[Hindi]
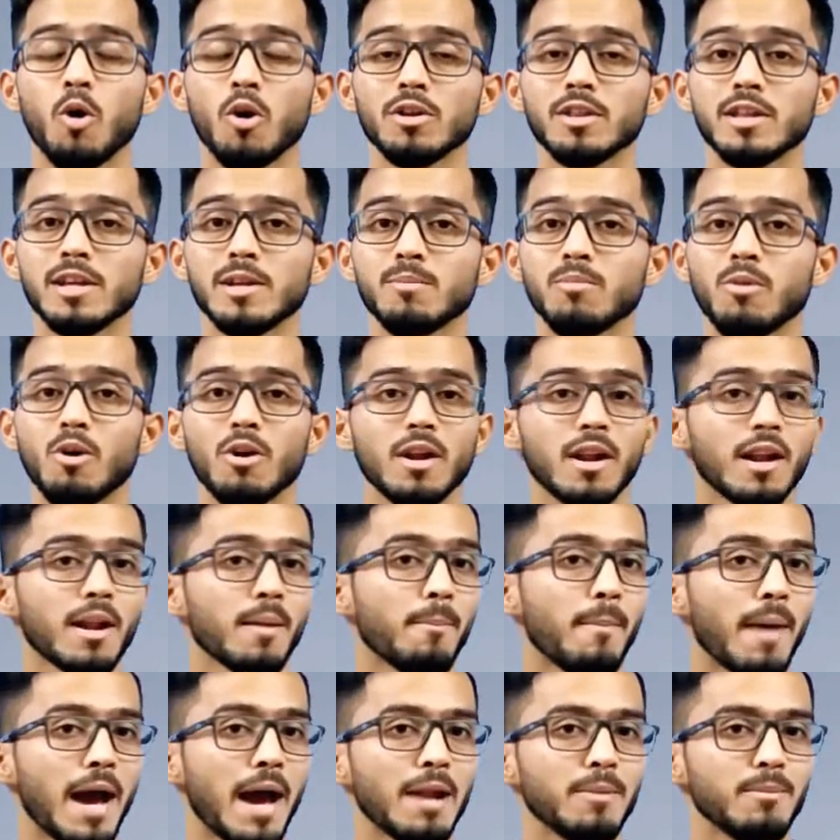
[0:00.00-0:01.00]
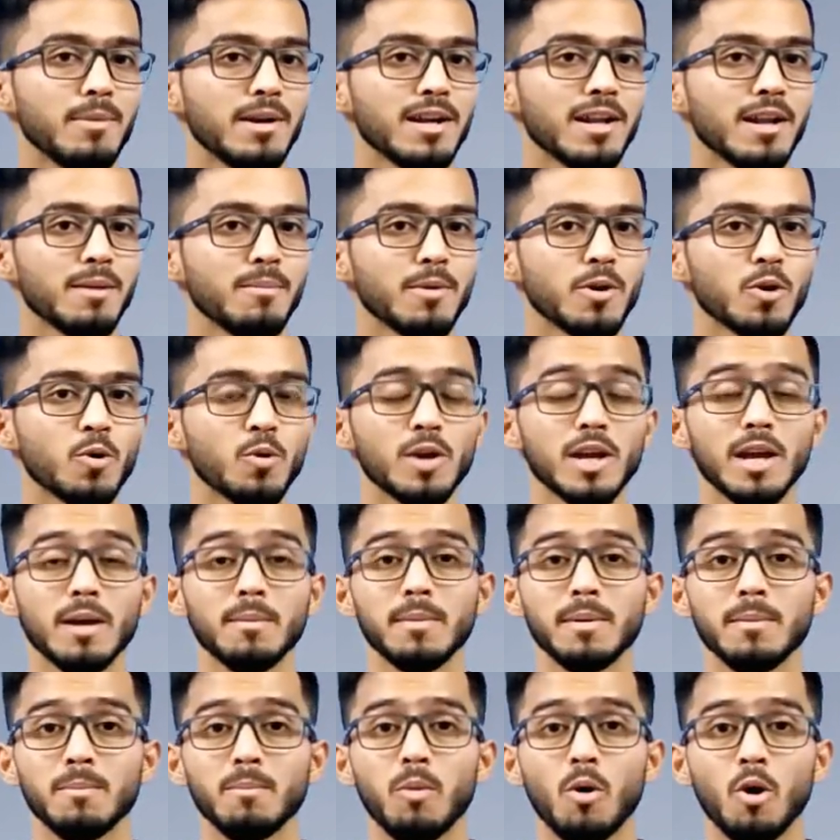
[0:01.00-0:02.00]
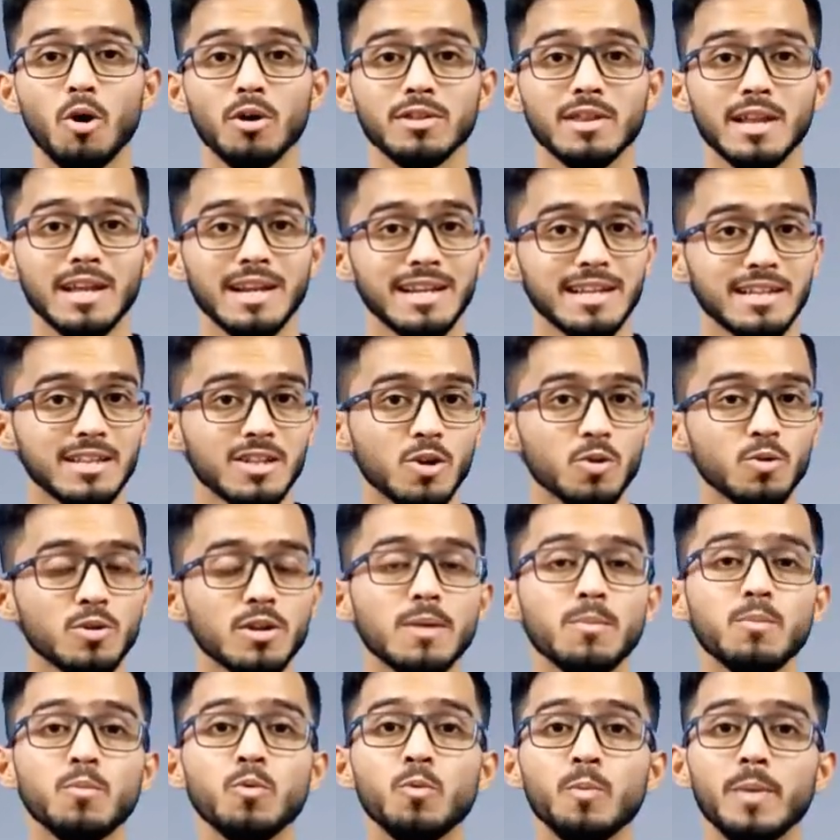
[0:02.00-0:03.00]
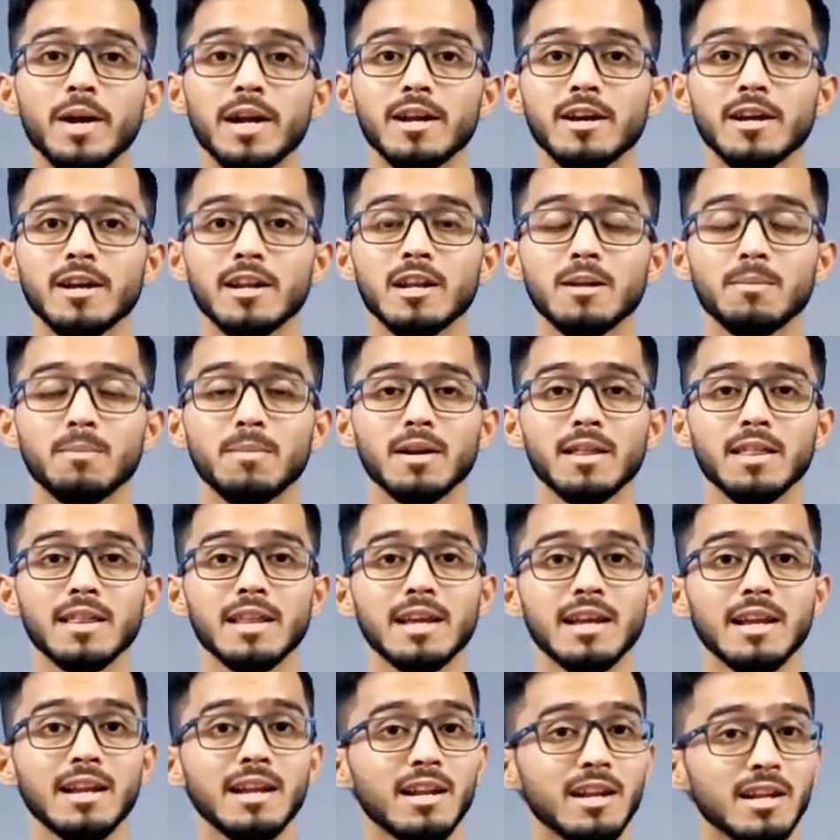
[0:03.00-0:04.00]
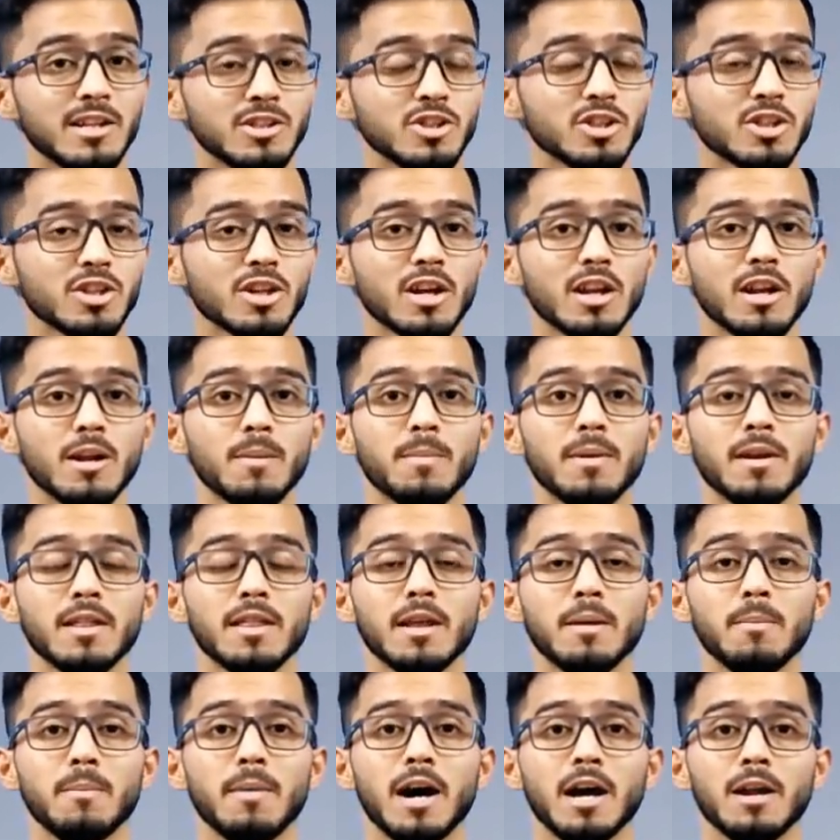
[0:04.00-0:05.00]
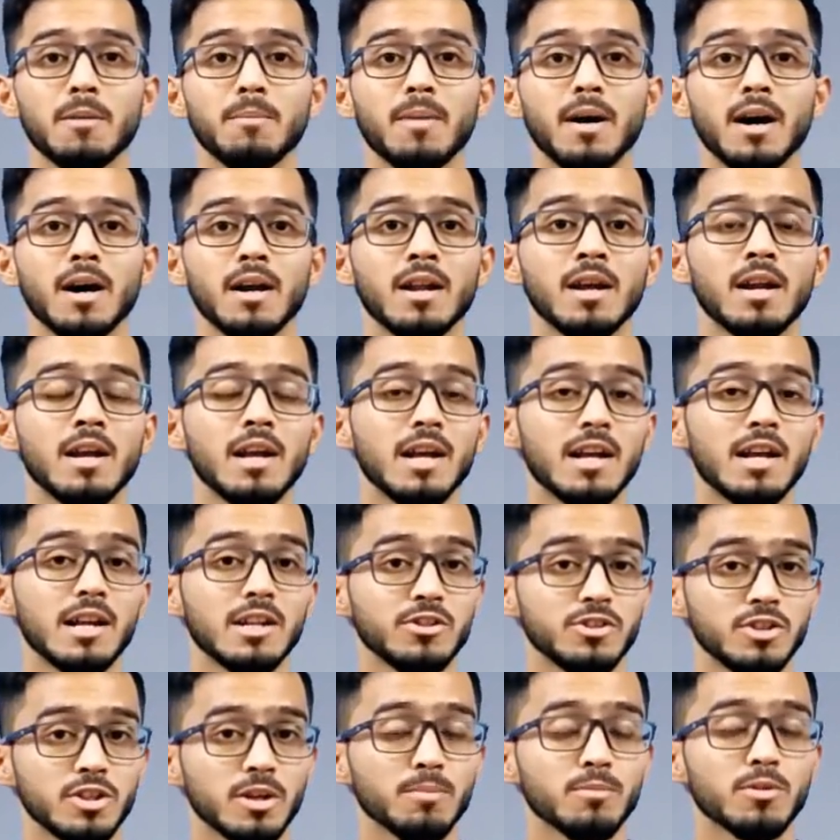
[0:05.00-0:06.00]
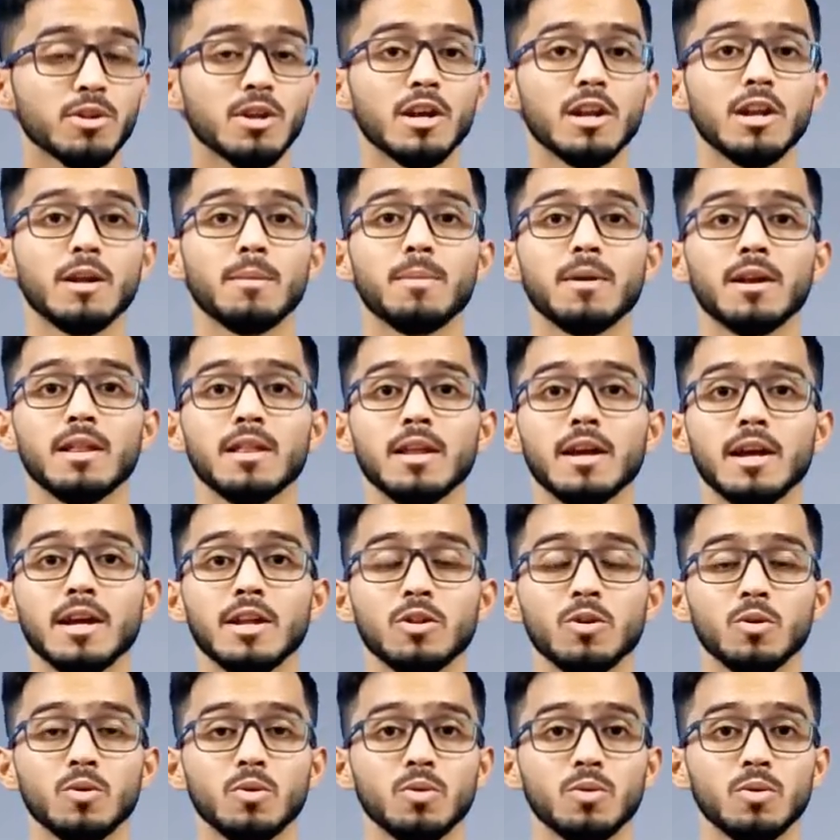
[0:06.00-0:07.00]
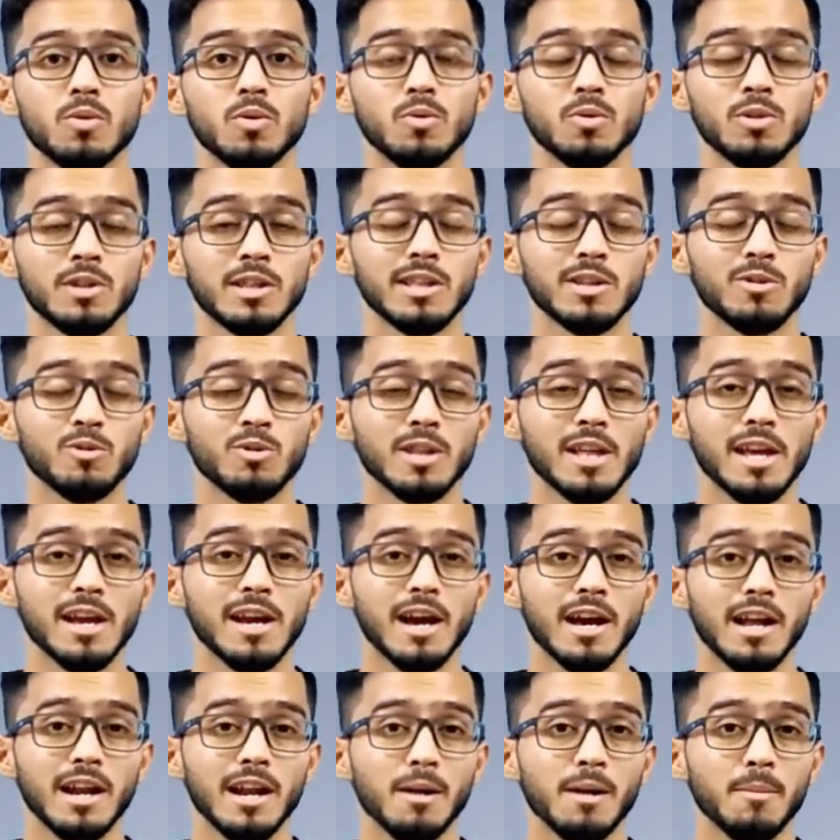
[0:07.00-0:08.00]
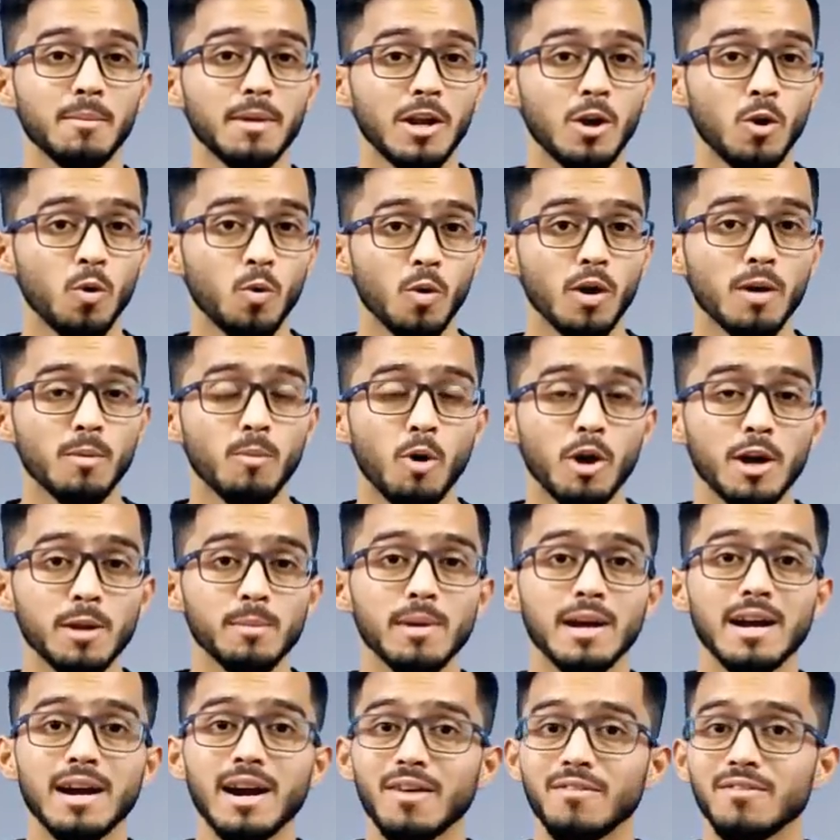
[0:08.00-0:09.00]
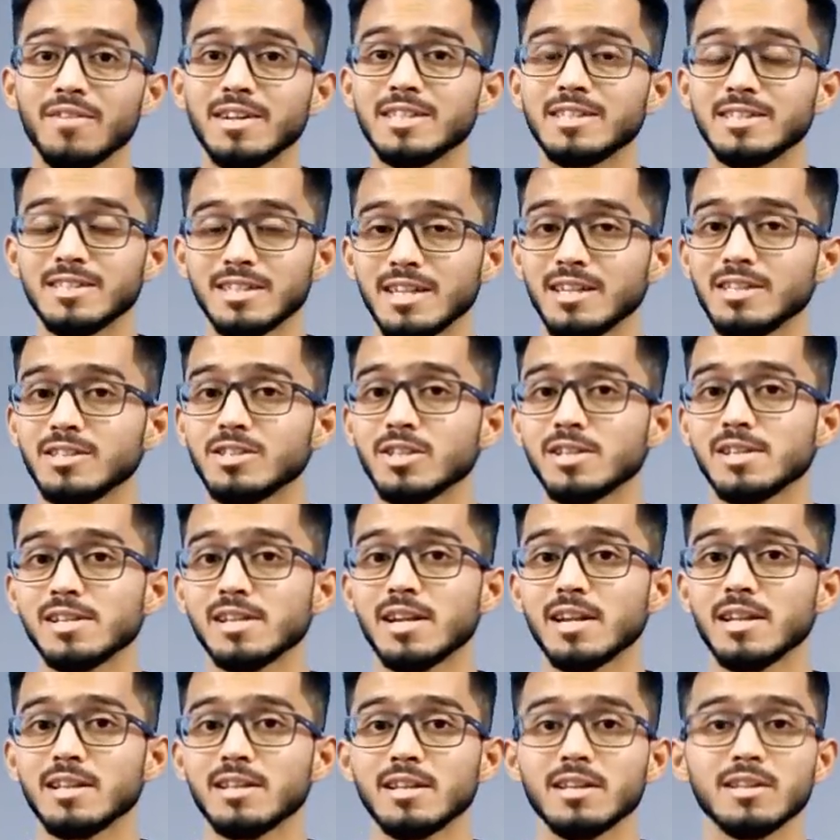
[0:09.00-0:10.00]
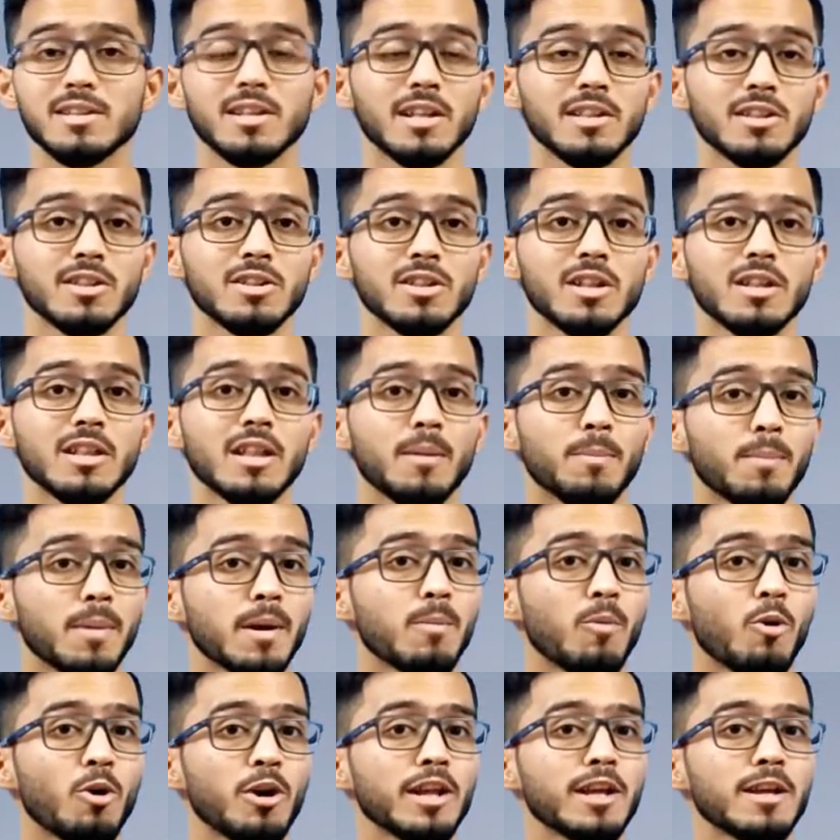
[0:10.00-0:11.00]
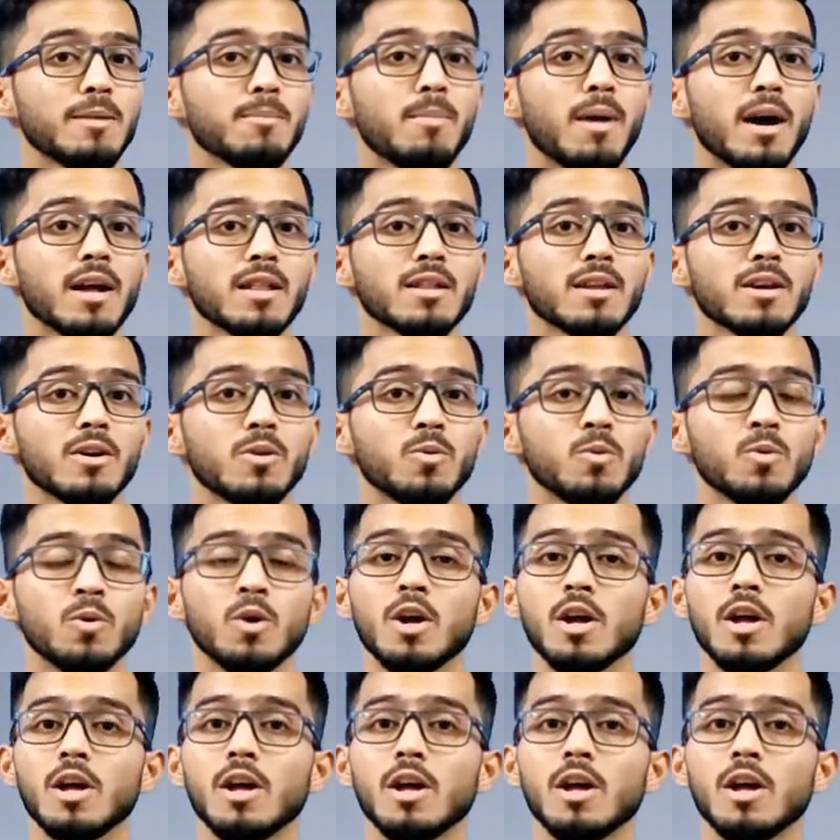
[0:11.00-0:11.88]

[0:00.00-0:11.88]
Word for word: बहुत ही इंपॉर्टेंट है बैडमिंटन में क्योंकि हमें बहुत सारे इधर उधर मूवमेंट करने पड़ते हैं लंजेस करना पड़ता है बार बार जंप्स करना पड़ता है तो उस उसके कारण हमें लोअर बॉडी में काफ़ी स्ट्रेंथ चाहिए रहती है साथ ही साथ अपर बॉडी की बात करूँ